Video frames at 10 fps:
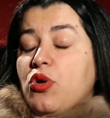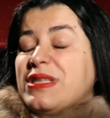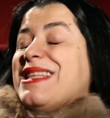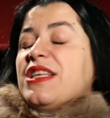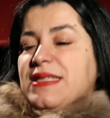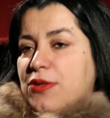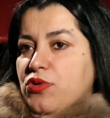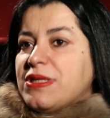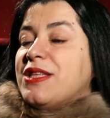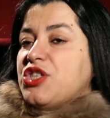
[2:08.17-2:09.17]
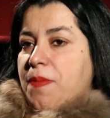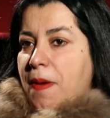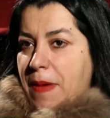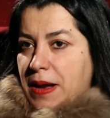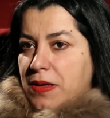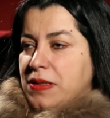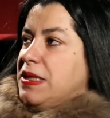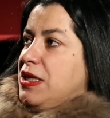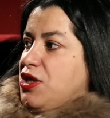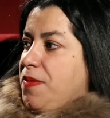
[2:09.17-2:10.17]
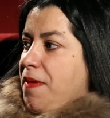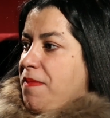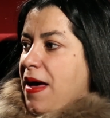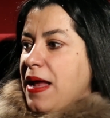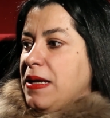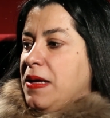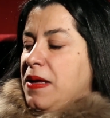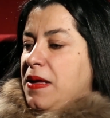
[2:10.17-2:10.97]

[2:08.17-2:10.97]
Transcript: C'est, non, déjà pas mal. C'est déjà pas mal.